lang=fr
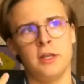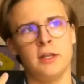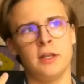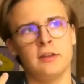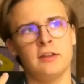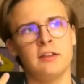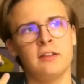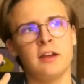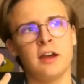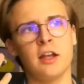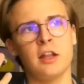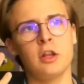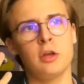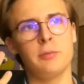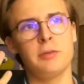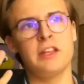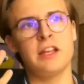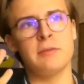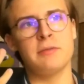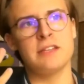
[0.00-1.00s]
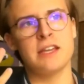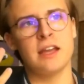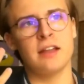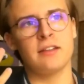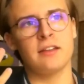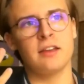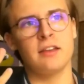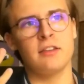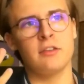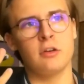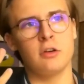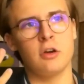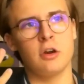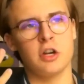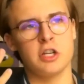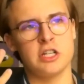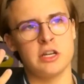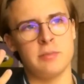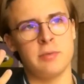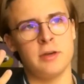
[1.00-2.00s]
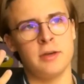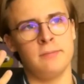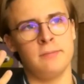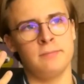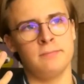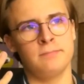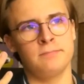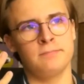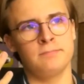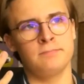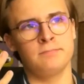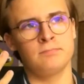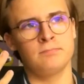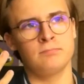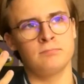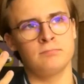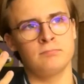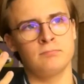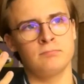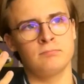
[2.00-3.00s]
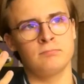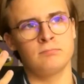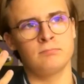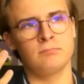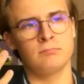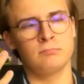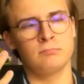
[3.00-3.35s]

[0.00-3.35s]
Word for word: un des tarés de l'hôpital psychiatrique s'est encore échappé. J'appelle la sécurité.